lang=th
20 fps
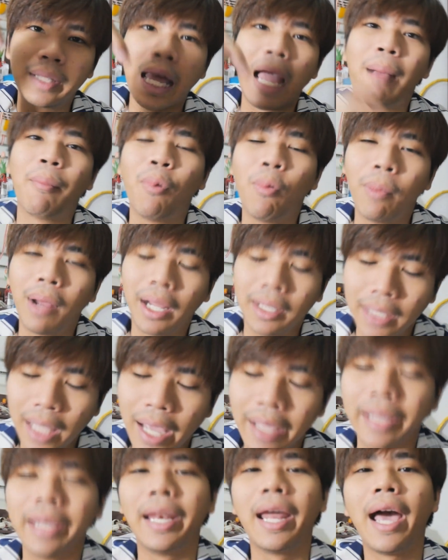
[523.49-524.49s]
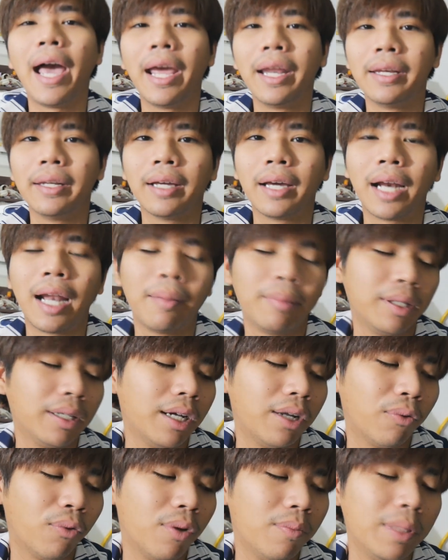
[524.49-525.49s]
ถามผมข้างใต้นี้ได้นะครับถ้า
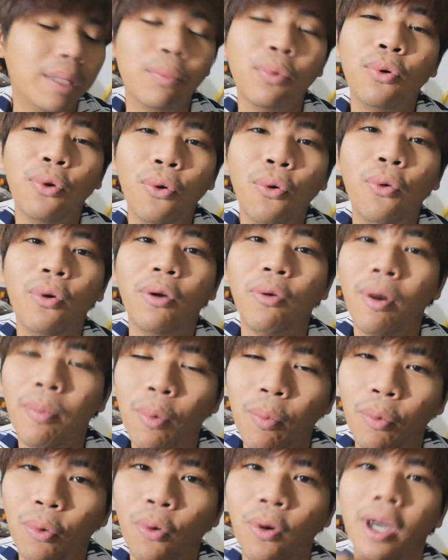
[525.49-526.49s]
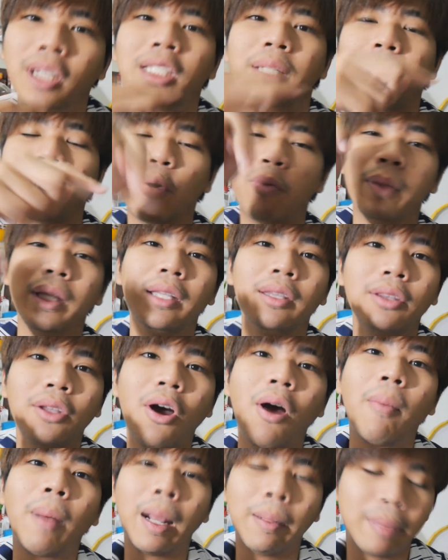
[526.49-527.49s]
เกิดว่ามีผู้รู้หรือว่าผมรู้ก็จะไปคอมเมนต์ตอบ